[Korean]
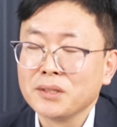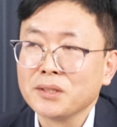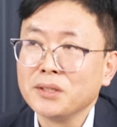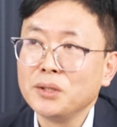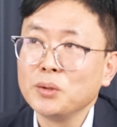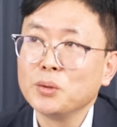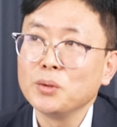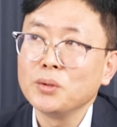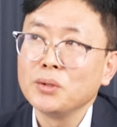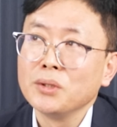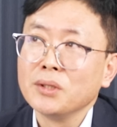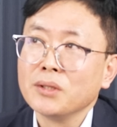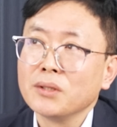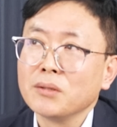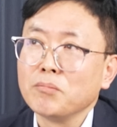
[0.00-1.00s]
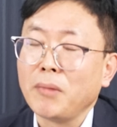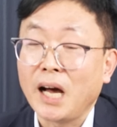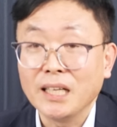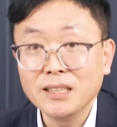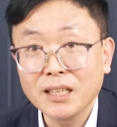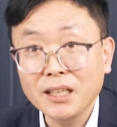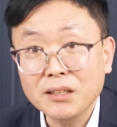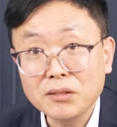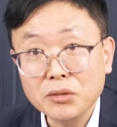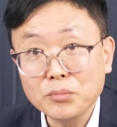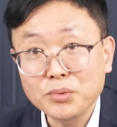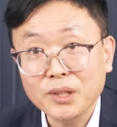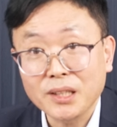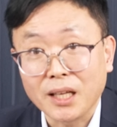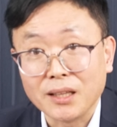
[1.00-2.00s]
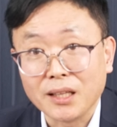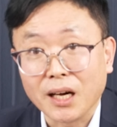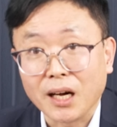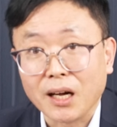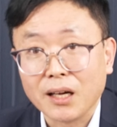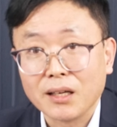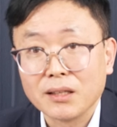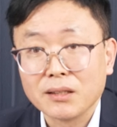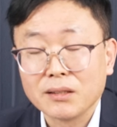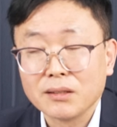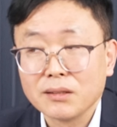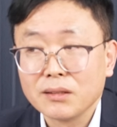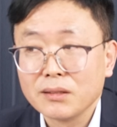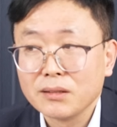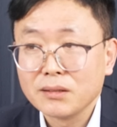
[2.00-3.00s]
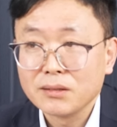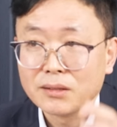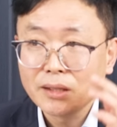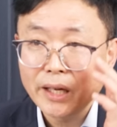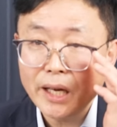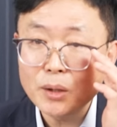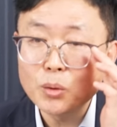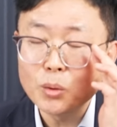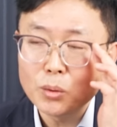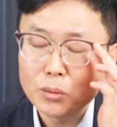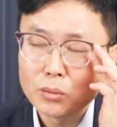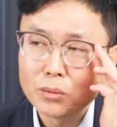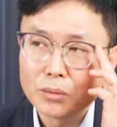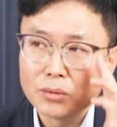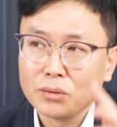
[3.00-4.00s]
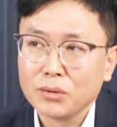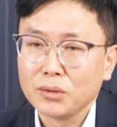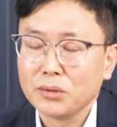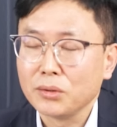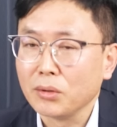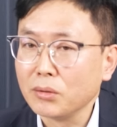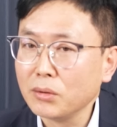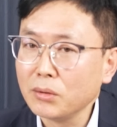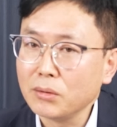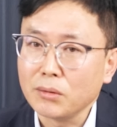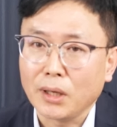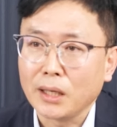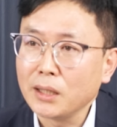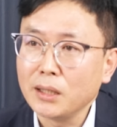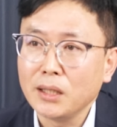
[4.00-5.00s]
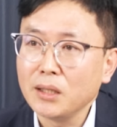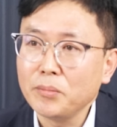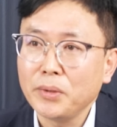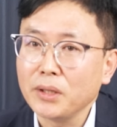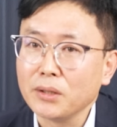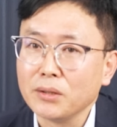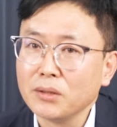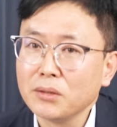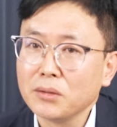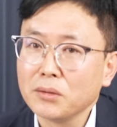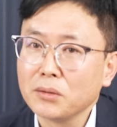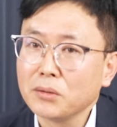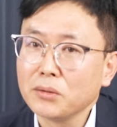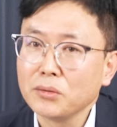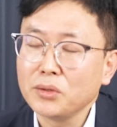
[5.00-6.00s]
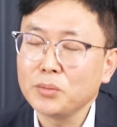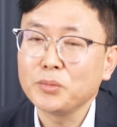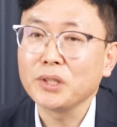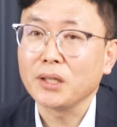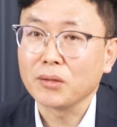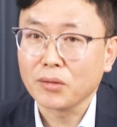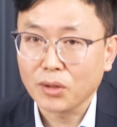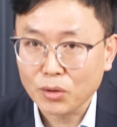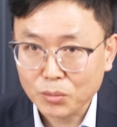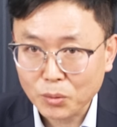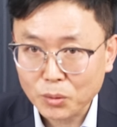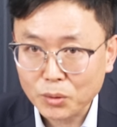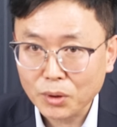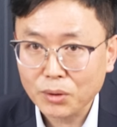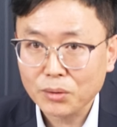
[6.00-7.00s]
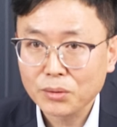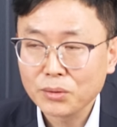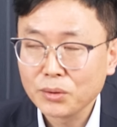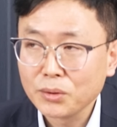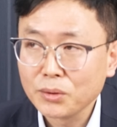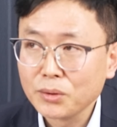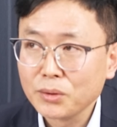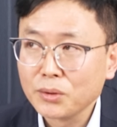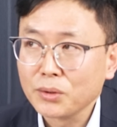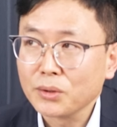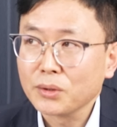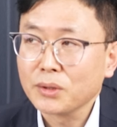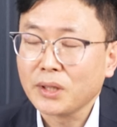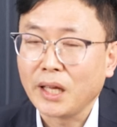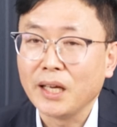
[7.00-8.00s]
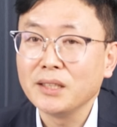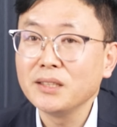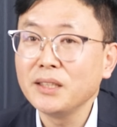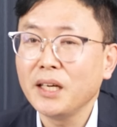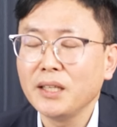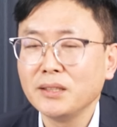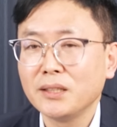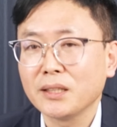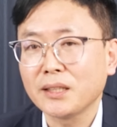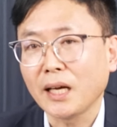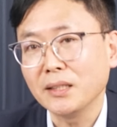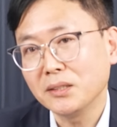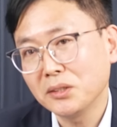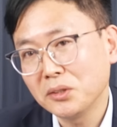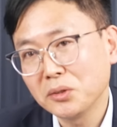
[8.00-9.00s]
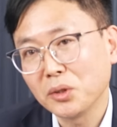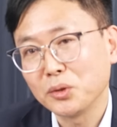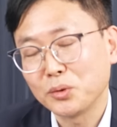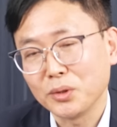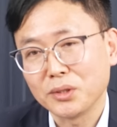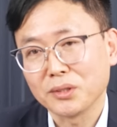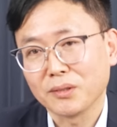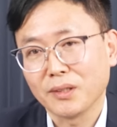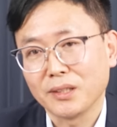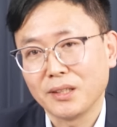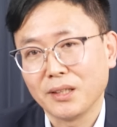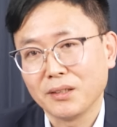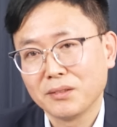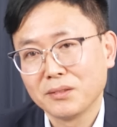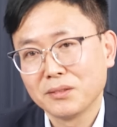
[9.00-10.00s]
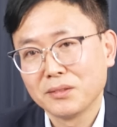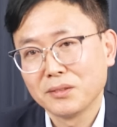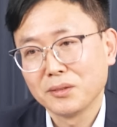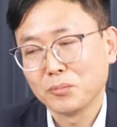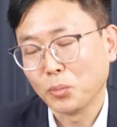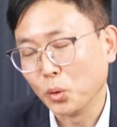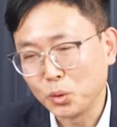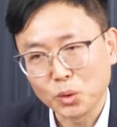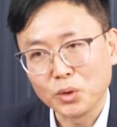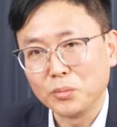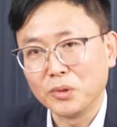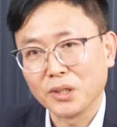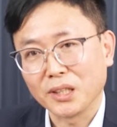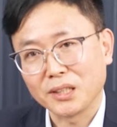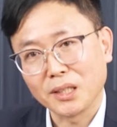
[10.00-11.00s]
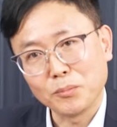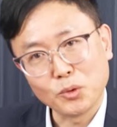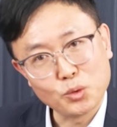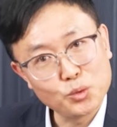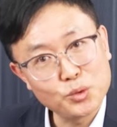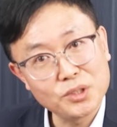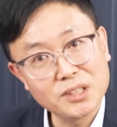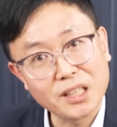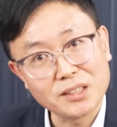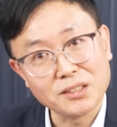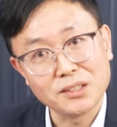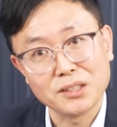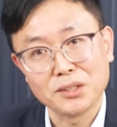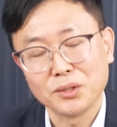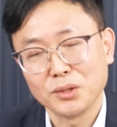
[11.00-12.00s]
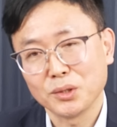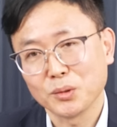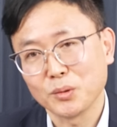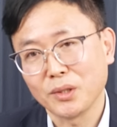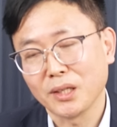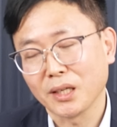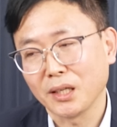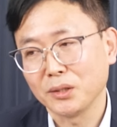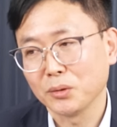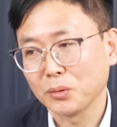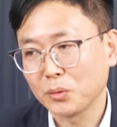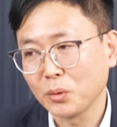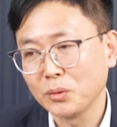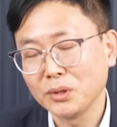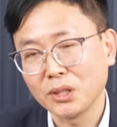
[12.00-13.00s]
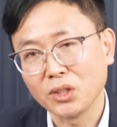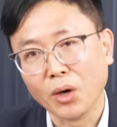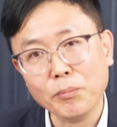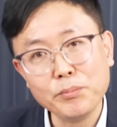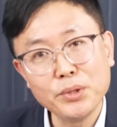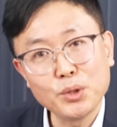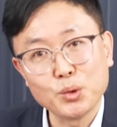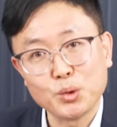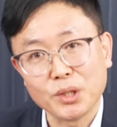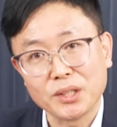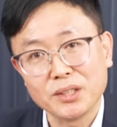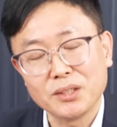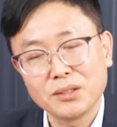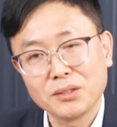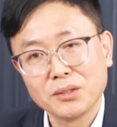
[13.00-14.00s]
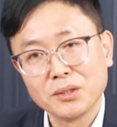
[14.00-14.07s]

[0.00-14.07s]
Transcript: 그리고 만약에 트럼프가 된다 해도 저는 IRA 폐기는 쉽지 않을 거라고 보고요. 대신에 이제 딴지는 걸 수 있을 것 같아요. 보조금을 갖다 뭐 줄인다든지 이런 식으로 해가지고 또는 이제 연비 규제를